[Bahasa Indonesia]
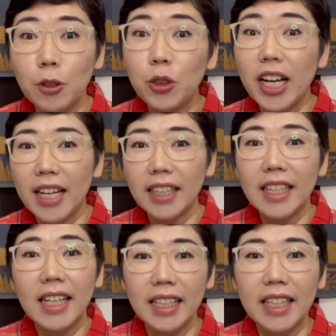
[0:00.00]
udah
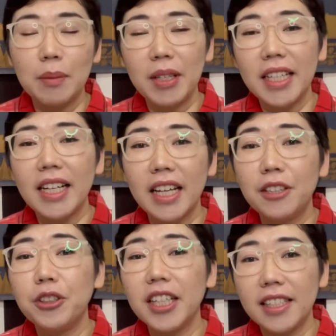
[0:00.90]
tinggal dikirim aja dari
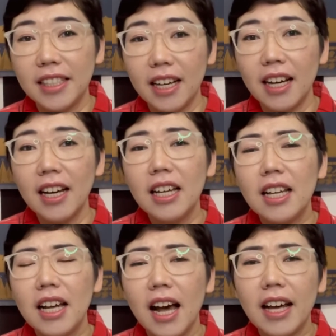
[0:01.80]
Indonesia,
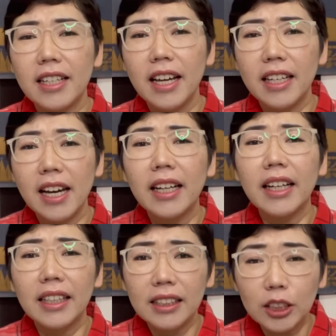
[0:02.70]
ada yang
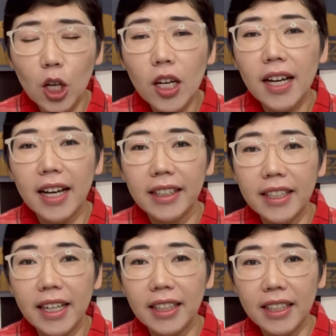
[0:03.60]
ready stock,
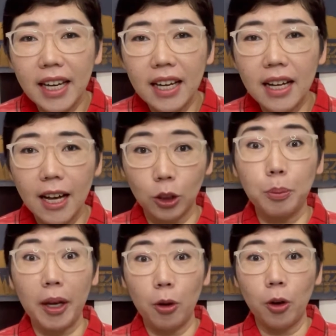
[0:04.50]
ada yang harus
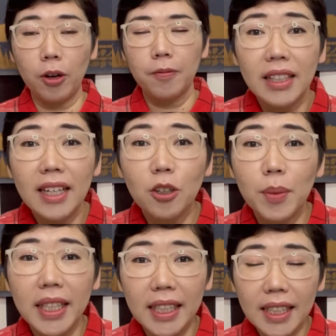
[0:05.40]
PO. Dan aku
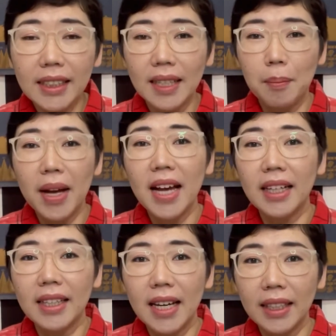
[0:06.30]
bandingin sama
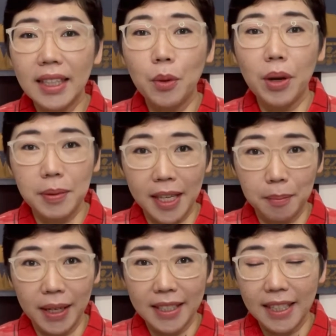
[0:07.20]
harga
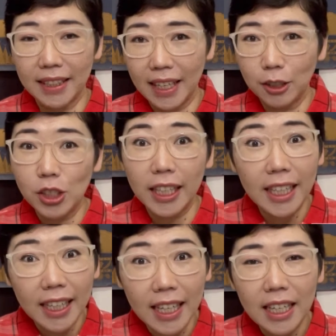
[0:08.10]
website Blendjetnya itu
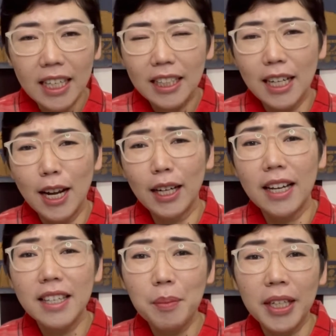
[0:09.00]
sendiri dan
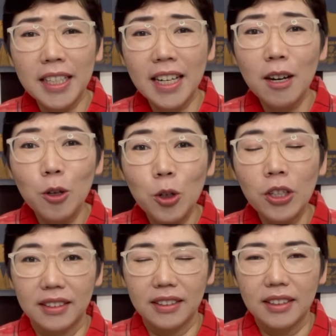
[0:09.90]
harganya beda
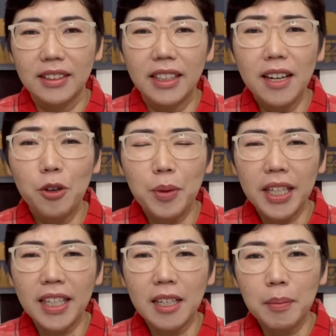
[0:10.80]
jauh. Jadi aku
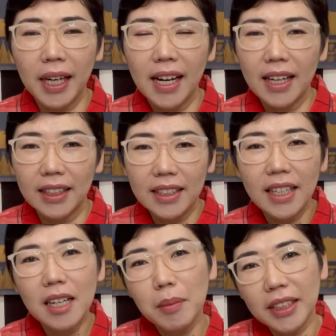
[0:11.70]
pikir
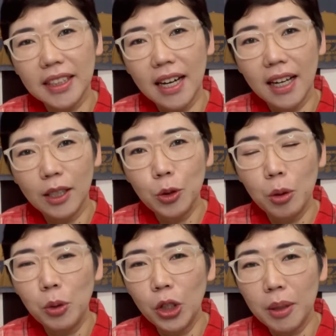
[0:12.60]
berangkatnya kan masih tanggal
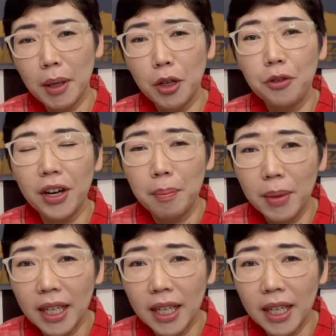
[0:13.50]
25 November.